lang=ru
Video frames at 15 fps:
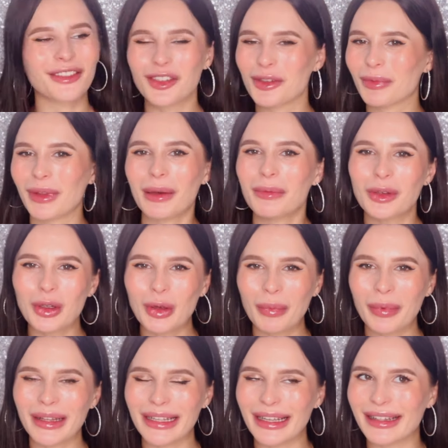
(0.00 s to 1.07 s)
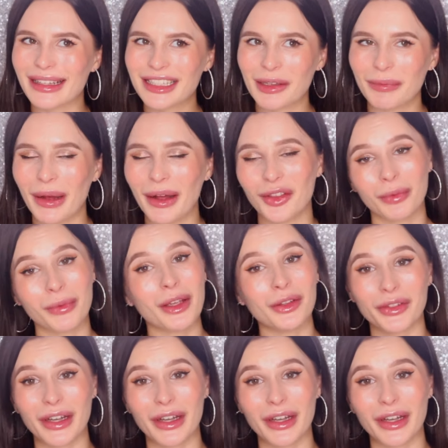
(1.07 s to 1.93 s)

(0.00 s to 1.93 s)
В общем, я бы не купила это сама, но мне